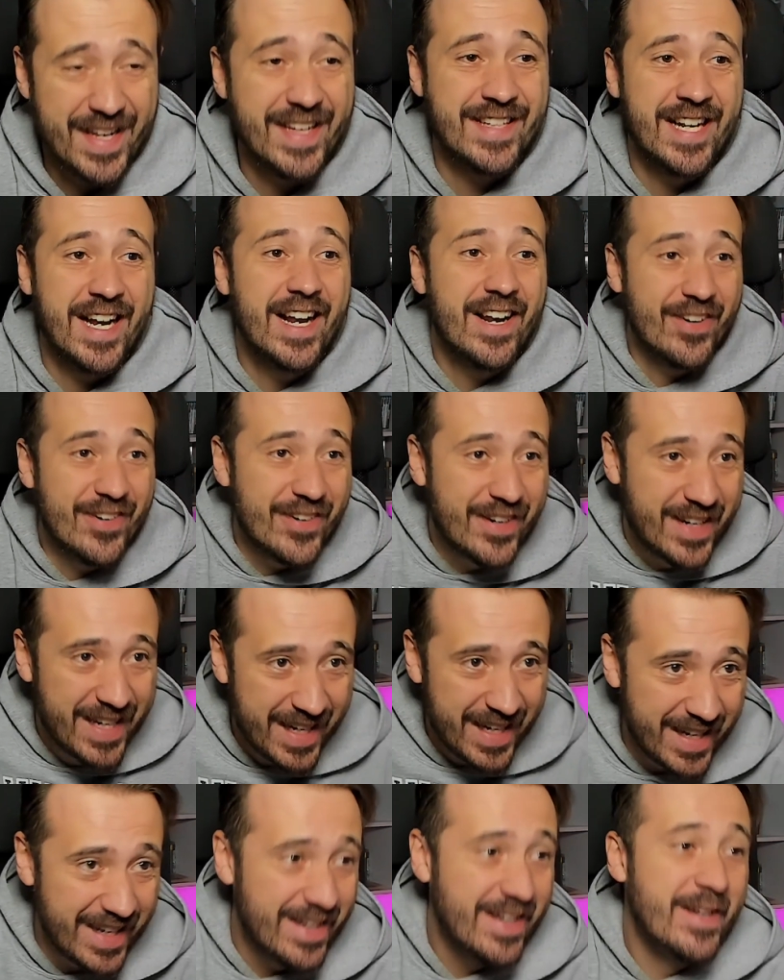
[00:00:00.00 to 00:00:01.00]
es algo
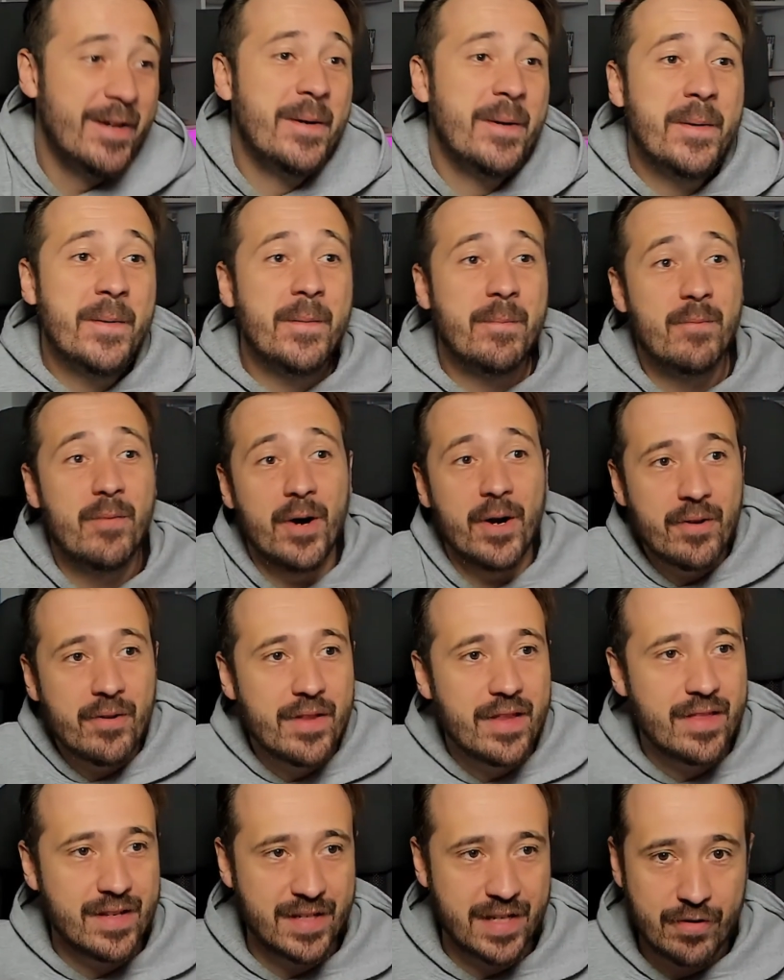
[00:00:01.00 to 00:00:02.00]
que, bueno,
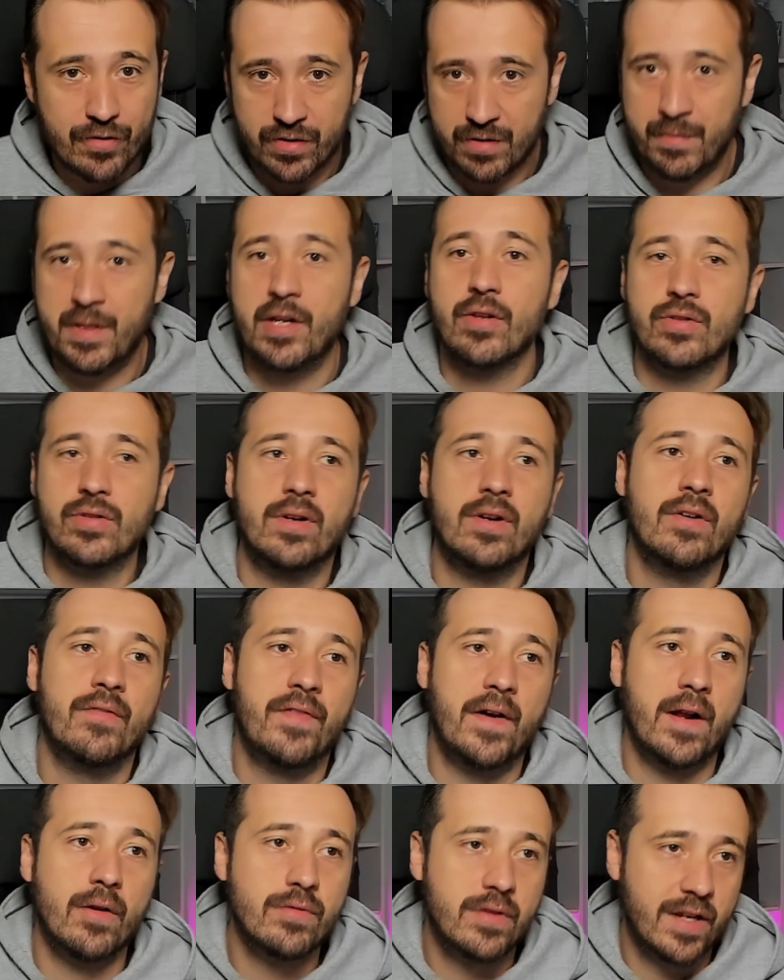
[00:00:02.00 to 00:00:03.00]
dices en 2008 con
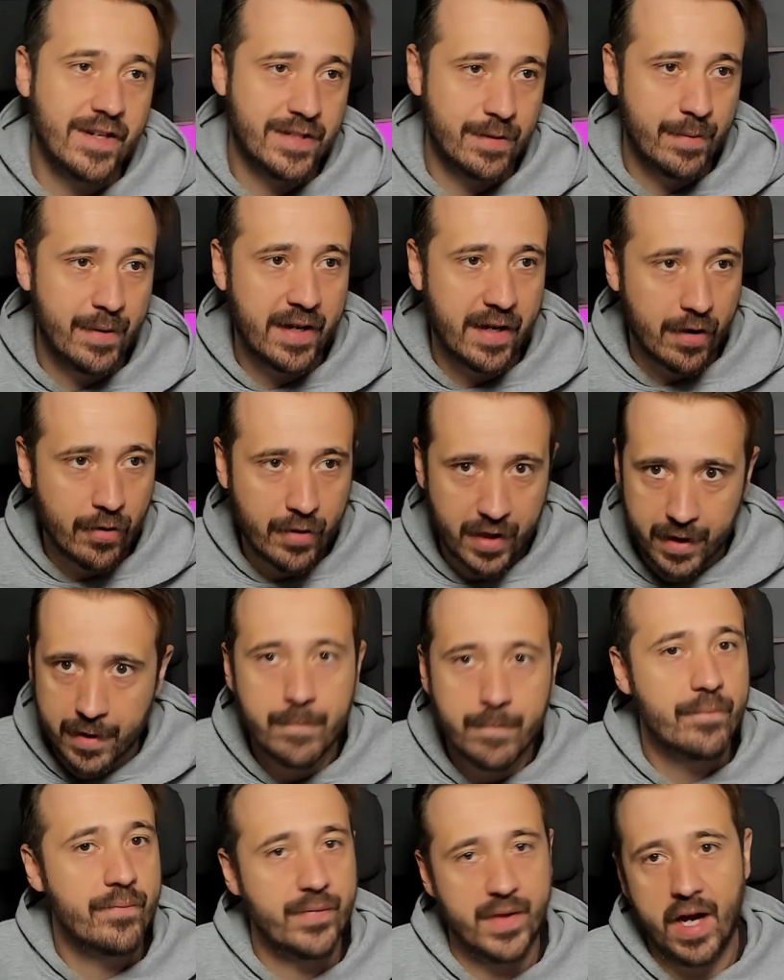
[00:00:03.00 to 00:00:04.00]
Fallout 3, venga, ok,
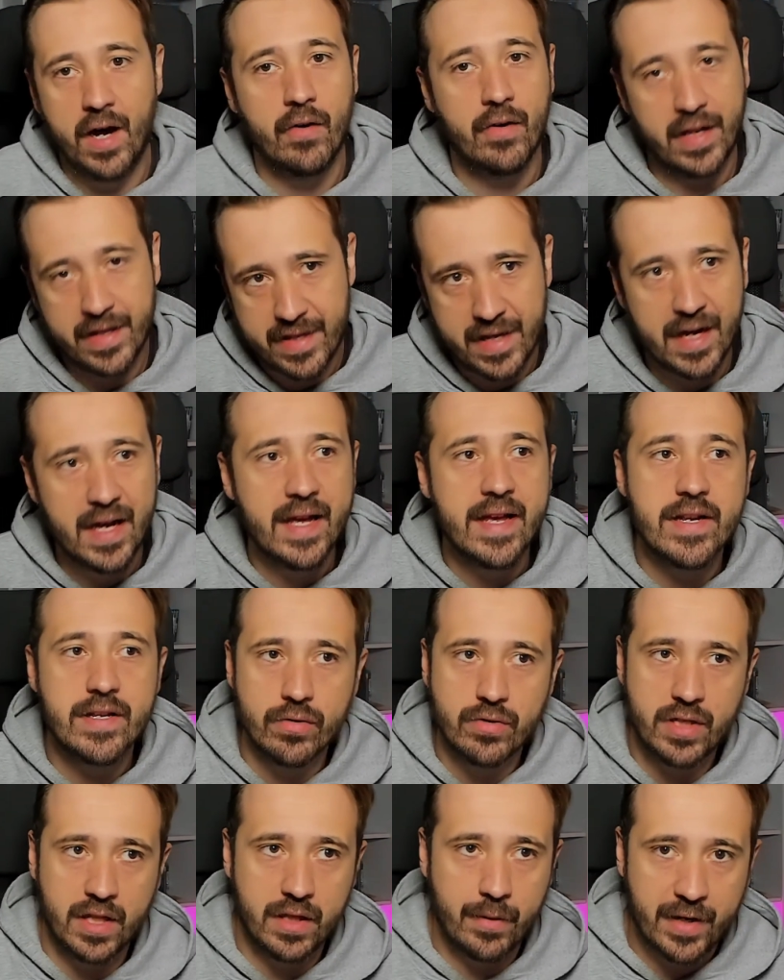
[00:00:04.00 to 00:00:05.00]
Ahora ya
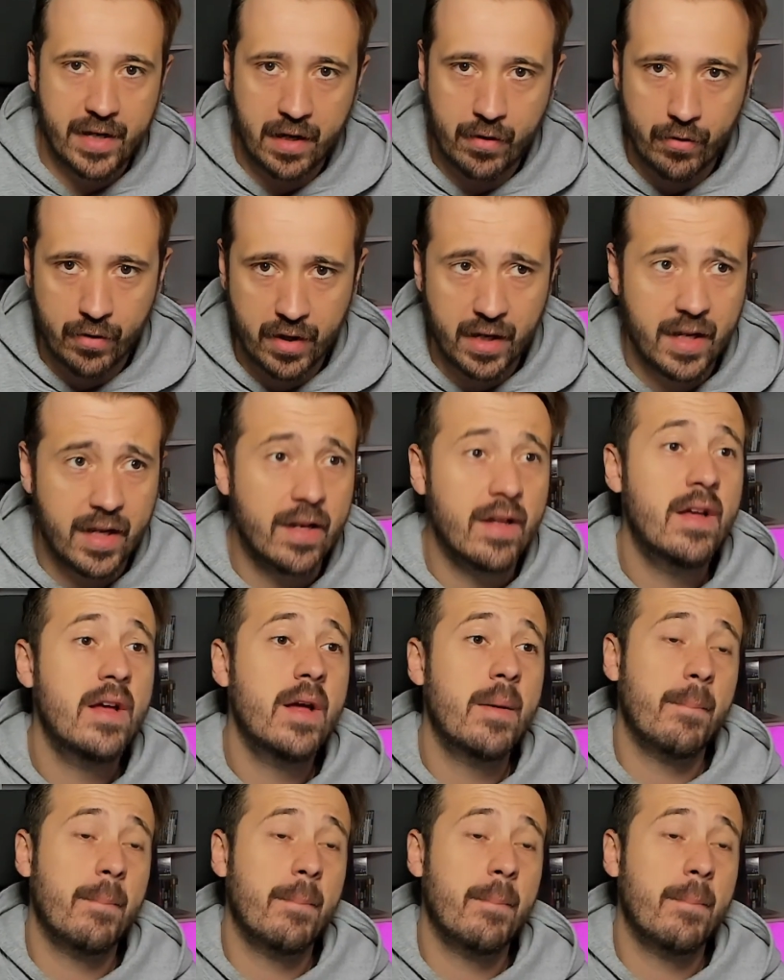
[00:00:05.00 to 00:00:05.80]
esto se debería corregir.